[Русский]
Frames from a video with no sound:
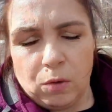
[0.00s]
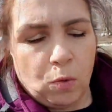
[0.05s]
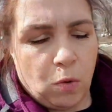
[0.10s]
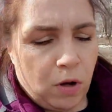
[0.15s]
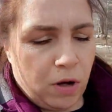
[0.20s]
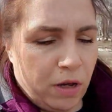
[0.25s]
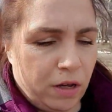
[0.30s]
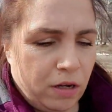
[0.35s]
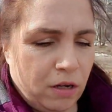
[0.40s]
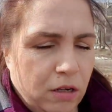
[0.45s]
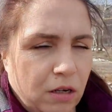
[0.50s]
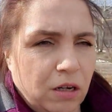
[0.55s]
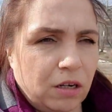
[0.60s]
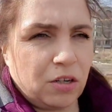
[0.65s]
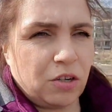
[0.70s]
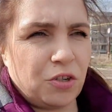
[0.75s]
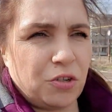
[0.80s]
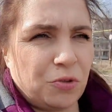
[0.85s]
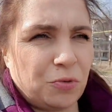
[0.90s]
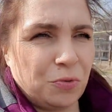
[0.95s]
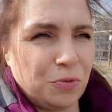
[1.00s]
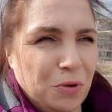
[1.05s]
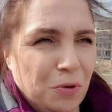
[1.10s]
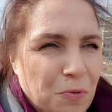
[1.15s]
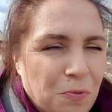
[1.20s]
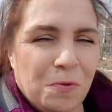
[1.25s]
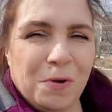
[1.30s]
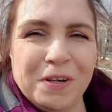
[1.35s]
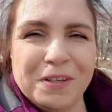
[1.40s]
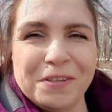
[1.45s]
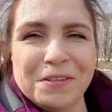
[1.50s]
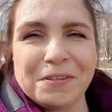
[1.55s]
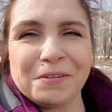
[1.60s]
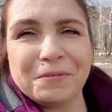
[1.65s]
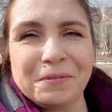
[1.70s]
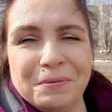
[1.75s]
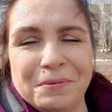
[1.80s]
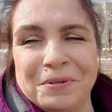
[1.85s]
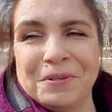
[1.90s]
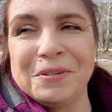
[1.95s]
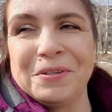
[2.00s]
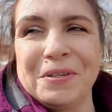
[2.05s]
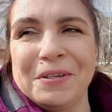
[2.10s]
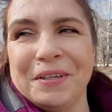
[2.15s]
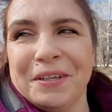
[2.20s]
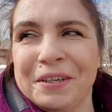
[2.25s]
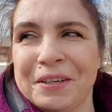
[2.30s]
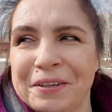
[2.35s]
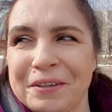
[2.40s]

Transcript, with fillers: Ой, как хорошо на улице вообще.